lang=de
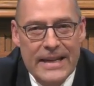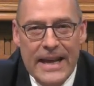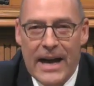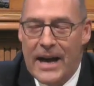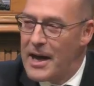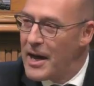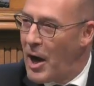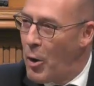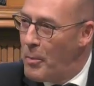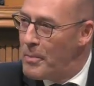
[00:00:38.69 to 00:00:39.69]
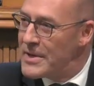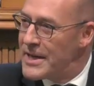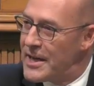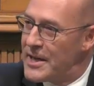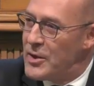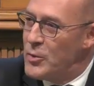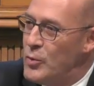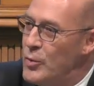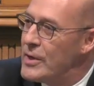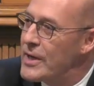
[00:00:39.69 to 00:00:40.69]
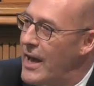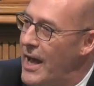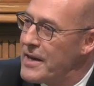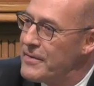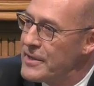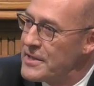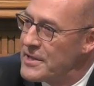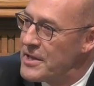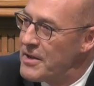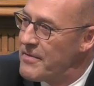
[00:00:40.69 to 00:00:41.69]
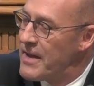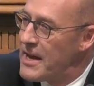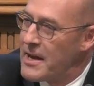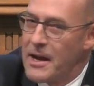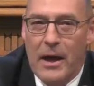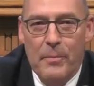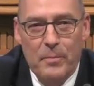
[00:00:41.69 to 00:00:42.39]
der Raum der EU kleiner wird, wenn